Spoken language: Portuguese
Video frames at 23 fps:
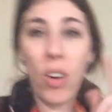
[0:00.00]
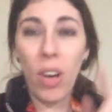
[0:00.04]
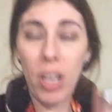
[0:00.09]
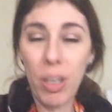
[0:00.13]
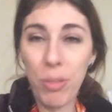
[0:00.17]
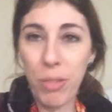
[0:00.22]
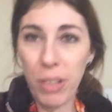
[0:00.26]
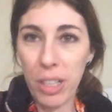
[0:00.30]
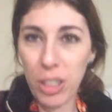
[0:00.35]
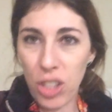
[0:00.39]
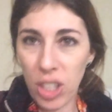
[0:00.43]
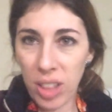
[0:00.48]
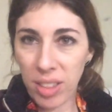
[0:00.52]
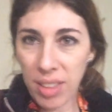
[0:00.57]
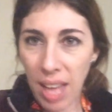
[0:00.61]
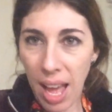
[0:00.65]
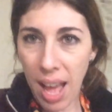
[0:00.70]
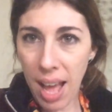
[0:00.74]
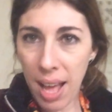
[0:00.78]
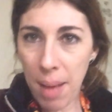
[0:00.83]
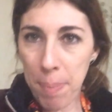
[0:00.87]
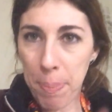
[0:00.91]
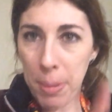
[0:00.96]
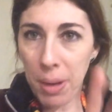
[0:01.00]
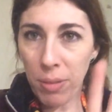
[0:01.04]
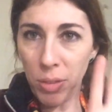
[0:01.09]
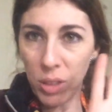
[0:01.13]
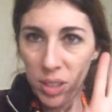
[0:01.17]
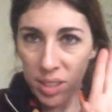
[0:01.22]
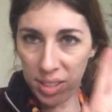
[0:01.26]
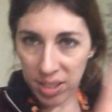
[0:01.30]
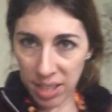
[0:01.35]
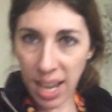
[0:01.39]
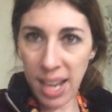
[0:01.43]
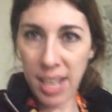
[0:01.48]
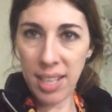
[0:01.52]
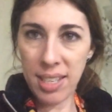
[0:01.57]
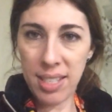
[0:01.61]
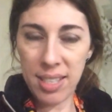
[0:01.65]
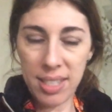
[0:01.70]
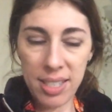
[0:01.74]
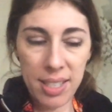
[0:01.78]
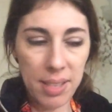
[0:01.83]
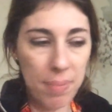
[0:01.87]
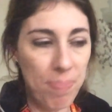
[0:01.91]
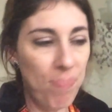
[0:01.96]
agora eu vou editar para
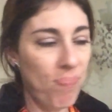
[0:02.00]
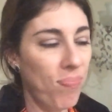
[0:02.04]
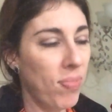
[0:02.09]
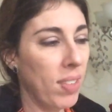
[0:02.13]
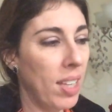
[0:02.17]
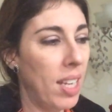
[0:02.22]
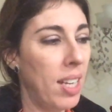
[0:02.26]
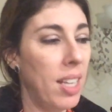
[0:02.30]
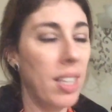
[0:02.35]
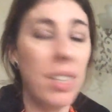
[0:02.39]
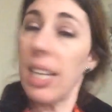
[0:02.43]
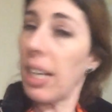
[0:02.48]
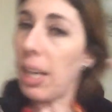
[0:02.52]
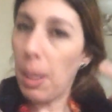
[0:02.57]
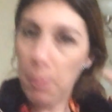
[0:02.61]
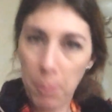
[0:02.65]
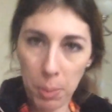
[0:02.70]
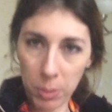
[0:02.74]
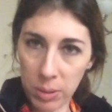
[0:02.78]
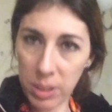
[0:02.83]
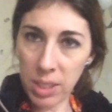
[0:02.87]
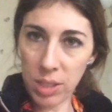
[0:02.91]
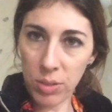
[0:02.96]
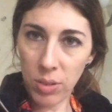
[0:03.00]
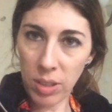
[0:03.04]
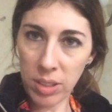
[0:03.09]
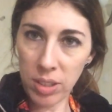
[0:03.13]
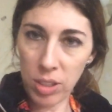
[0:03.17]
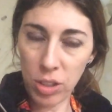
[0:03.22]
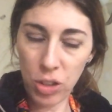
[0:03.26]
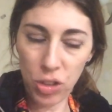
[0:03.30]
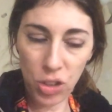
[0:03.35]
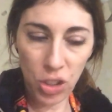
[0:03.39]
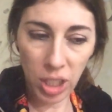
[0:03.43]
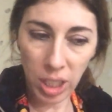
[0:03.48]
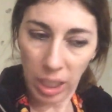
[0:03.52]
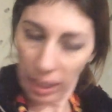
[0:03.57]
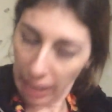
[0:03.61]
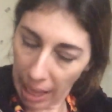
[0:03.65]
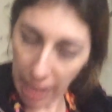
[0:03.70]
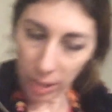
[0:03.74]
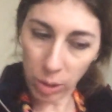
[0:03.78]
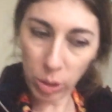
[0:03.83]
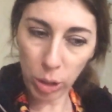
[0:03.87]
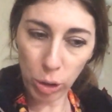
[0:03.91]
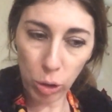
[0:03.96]
vocês. Daqui a pouco vocês vão assistir
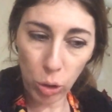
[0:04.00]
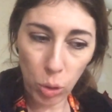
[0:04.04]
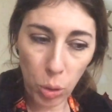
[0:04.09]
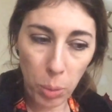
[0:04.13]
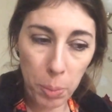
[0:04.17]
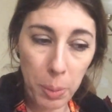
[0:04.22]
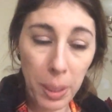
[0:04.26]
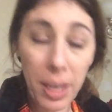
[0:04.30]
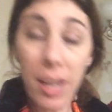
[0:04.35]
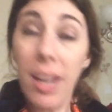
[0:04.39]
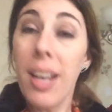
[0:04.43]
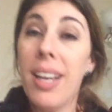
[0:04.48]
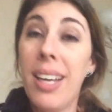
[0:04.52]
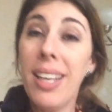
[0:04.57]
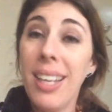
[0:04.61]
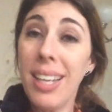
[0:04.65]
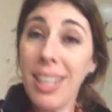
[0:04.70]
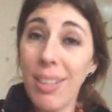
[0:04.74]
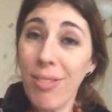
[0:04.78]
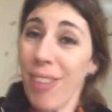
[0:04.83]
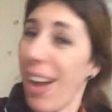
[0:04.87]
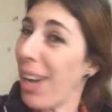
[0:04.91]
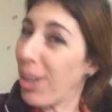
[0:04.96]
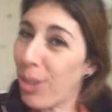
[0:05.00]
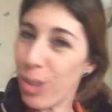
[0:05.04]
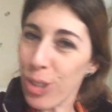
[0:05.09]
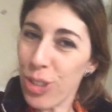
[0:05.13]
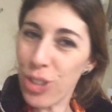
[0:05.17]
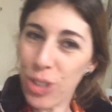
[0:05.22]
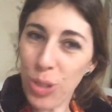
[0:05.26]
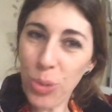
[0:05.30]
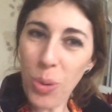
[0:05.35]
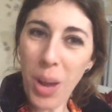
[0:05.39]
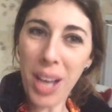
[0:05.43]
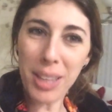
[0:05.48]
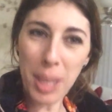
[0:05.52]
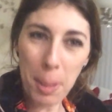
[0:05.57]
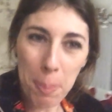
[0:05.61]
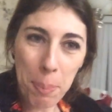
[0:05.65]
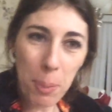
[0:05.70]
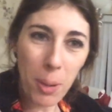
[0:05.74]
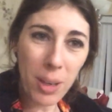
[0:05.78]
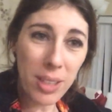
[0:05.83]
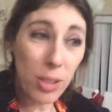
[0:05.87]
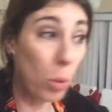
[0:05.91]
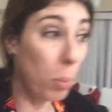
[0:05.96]
lá no YouTube. E vai continuar
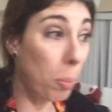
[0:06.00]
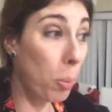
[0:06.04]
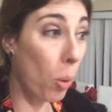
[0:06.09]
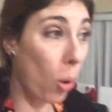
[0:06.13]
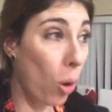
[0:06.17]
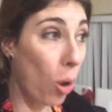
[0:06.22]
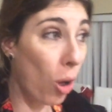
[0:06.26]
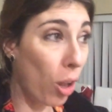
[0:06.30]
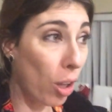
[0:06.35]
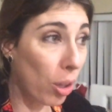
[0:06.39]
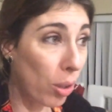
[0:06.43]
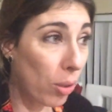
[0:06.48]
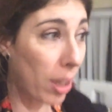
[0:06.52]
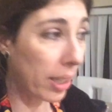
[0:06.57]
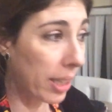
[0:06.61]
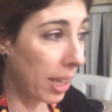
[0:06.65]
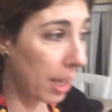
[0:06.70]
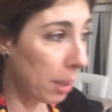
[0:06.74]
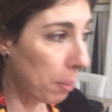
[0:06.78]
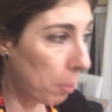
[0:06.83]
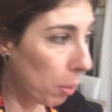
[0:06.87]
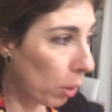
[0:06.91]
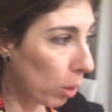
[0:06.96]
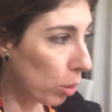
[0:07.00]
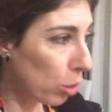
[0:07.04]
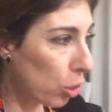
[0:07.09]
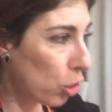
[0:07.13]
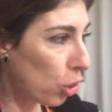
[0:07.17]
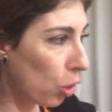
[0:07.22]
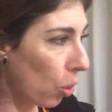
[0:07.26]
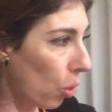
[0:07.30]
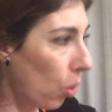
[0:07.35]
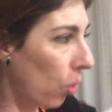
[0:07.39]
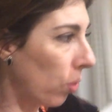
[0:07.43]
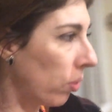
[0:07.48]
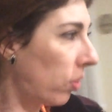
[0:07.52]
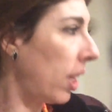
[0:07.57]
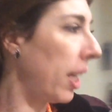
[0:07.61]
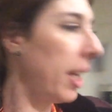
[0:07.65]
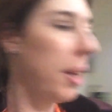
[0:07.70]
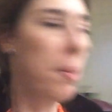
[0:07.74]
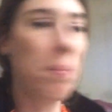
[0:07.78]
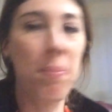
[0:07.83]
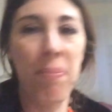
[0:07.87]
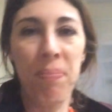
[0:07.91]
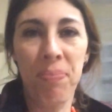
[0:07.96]
depois o bolo, aquele bolo de
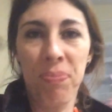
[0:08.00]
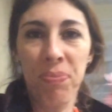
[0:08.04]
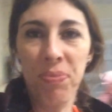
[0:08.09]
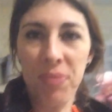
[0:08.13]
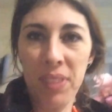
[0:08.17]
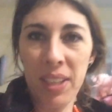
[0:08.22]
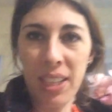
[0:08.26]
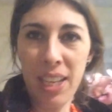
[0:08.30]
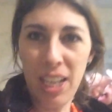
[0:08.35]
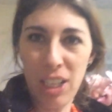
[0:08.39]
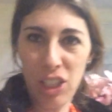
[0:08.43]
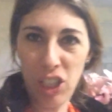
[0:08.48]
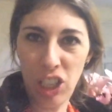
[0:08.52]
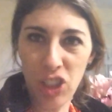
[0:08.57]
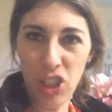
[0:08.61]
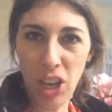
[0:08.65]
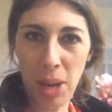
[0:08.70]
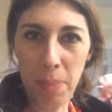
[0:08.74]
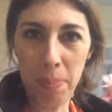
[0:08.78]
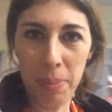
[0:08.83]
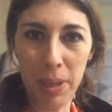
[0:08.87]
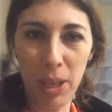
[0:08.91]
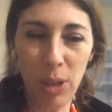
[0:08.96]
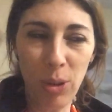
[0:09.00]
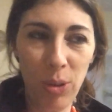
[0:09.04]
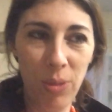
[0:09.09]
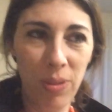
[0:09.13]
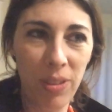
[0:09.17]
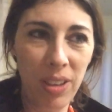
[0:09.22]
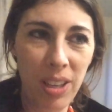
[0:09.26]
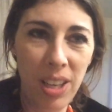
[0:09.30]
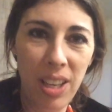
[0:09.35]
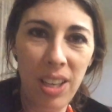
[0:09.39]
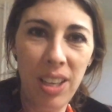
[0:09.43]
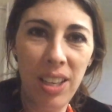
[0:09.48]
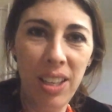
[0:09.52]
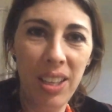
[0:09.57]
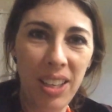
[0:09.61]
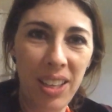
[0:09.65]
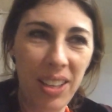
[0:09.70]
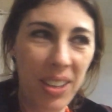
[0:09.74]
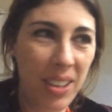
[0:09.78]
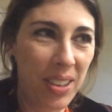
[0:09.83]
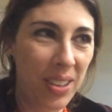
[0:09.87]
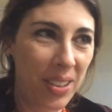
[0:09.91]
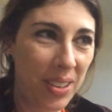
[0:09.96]
ontem que a gente abriu. Que eu quero
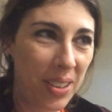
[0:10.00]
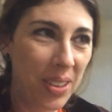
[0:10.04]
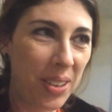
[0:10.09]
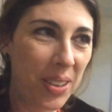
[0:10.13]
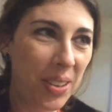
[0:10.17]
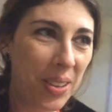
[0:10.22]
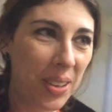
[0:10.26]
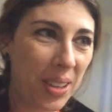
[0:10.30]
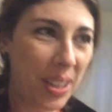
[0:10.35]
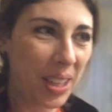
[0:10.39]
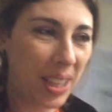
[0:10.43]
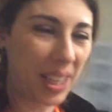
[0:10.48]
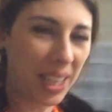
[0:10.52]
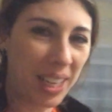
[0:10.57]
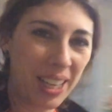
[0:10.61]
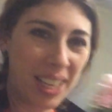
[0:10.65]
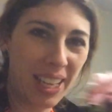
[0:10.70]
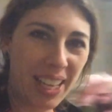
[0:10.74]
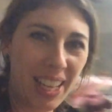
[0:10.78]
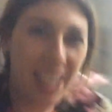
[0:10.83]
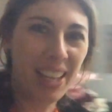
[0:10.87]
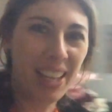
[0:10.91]
deixar. A figuração vai voltar